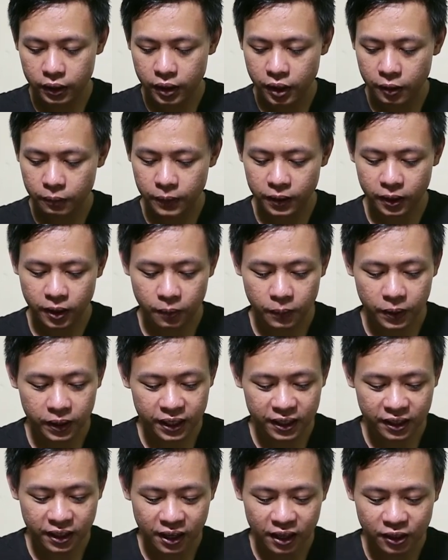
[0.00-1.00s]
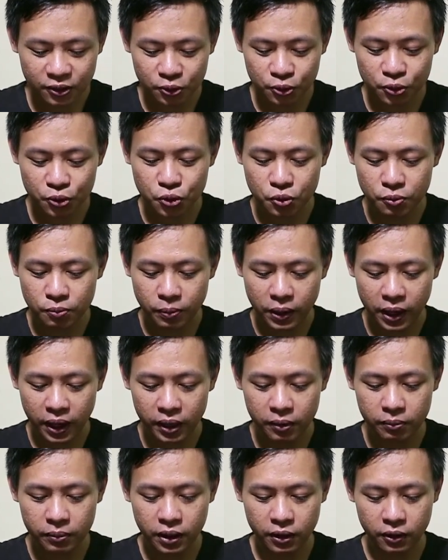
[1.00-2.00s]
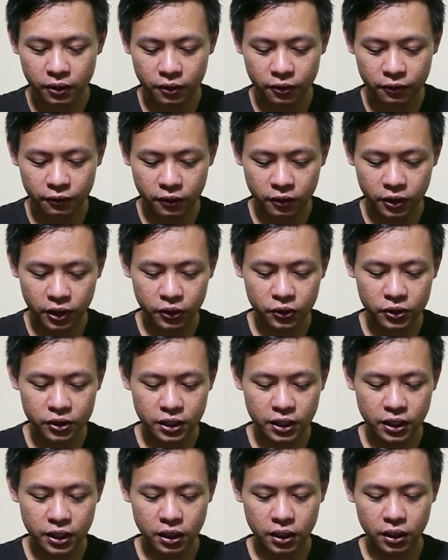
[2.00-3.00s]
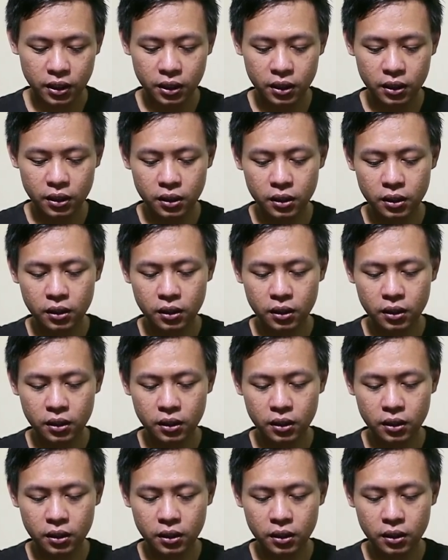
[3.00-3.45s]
yang pertama kita langsung jumpai mikrofon itu sendiri